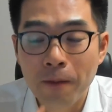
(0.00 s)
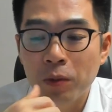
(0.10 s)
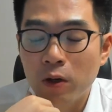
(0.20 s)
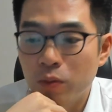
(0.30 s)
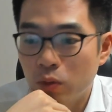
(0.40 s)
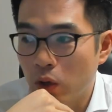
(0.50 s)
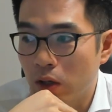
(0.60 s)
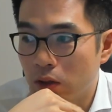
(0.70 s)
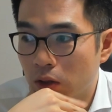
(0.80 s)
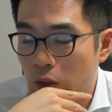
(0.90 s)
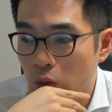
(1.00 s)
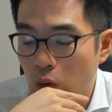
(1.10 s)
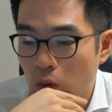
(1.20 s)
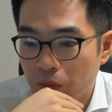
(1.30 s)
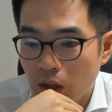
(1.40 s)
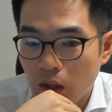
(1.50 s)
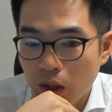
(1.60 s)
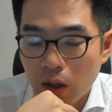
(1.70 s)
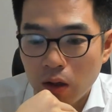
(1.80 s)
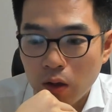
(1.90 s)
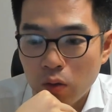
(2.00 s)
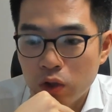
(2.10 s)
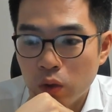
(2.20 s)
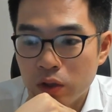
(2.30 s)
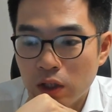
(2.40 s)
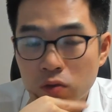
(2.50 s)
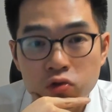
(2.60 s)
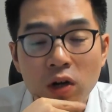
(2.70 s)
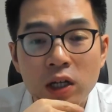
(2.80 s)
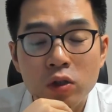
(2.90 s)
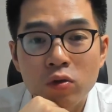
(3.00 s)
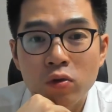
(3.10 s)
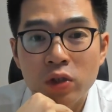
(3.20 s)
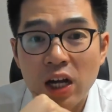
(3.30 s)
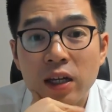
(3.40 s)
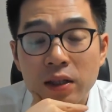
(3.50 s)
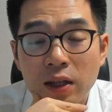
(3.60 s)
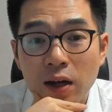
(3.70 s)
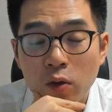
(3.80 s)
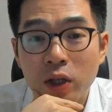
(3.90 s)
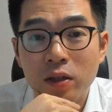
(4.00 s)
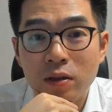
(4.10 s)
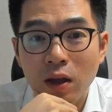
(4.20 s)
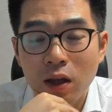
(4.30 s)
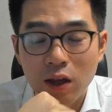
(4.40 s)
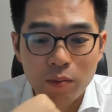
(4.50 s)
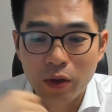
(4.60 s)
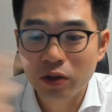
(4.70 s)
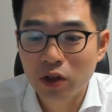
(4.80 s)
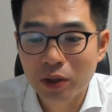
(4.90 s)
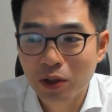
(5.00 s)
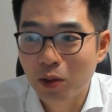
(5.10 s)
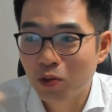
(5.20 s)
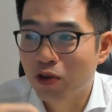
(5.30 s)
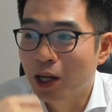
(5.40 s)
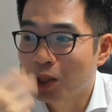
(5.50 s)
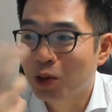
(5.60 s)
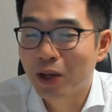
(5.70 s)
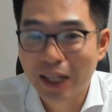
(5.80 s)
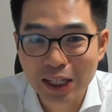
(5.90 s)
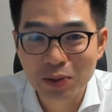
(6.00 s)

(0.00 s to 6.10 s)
그럼 또 예를 들어 가지고 우리 지원자는 두 가지식으로 이야기한다라고 했는데 면접에서 두 가지식으로 얘기하지